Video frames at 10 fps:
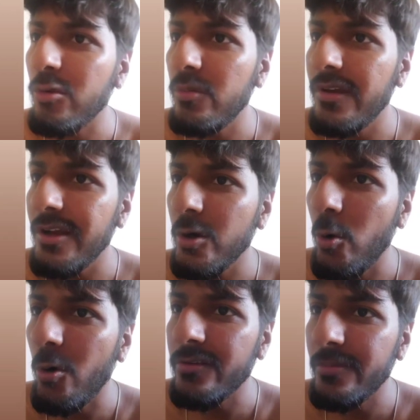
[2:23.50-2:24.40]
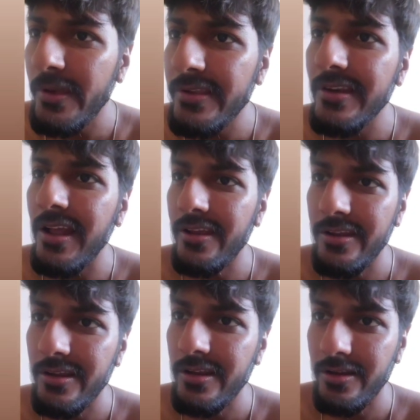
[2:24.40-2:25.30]
अगर तुम्हें कोर्स बेचना
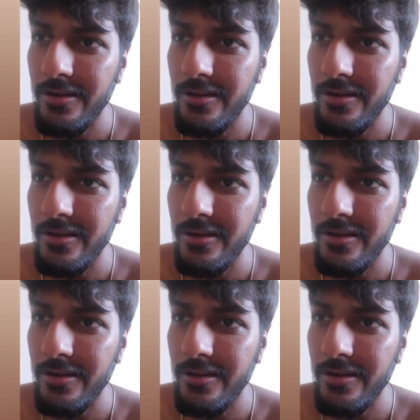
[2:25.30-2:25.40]
है